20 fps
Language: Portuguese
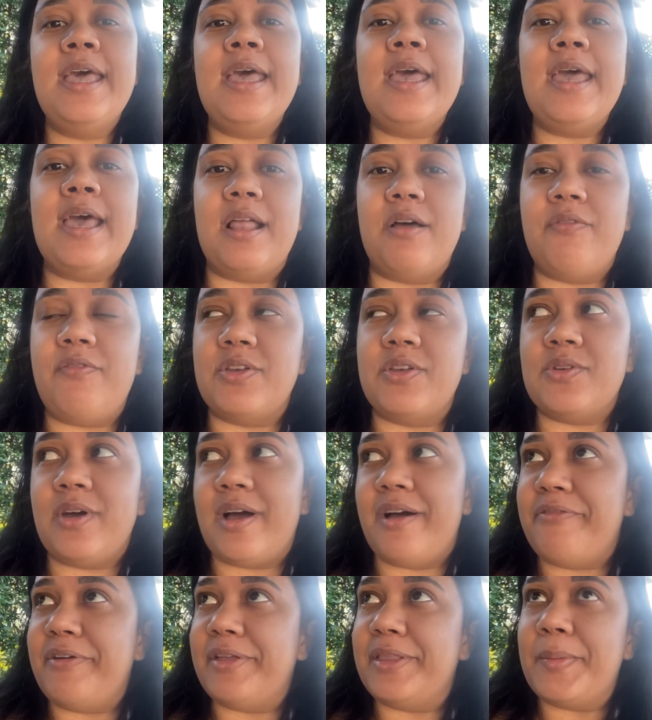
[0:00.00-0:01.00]
ela fez um
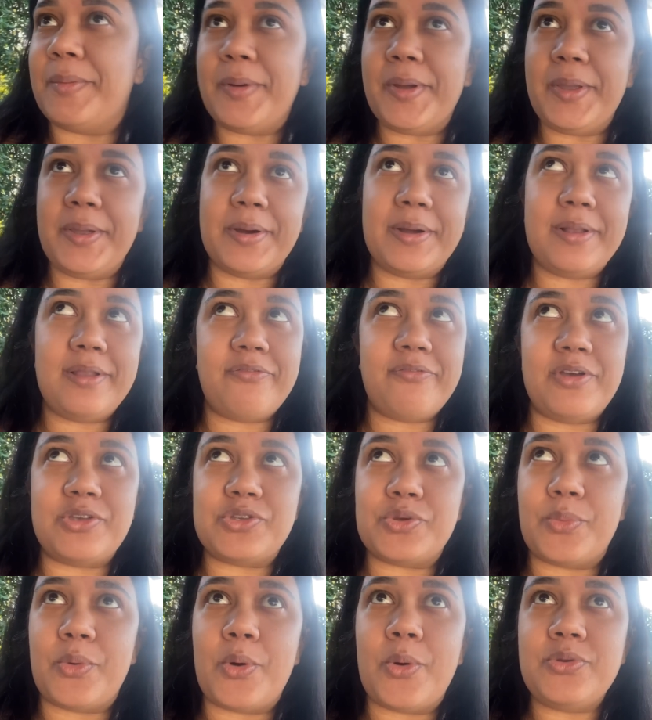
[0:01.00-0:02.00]
café da manhã, ela
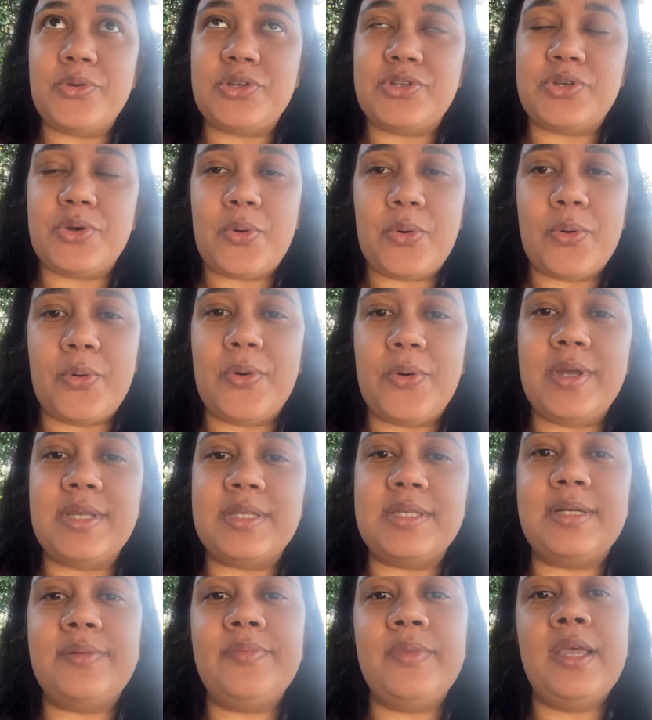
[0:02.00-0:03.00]
fez um monte de
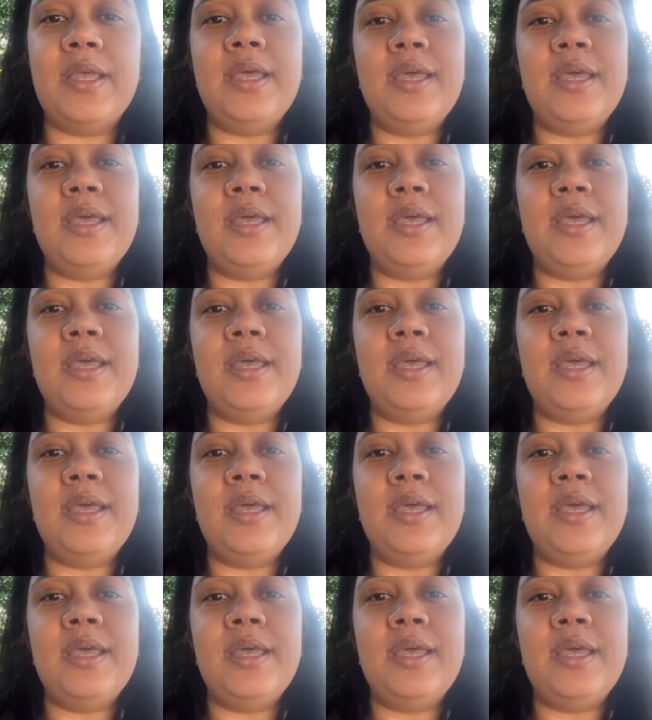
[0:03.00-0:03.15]
coisa.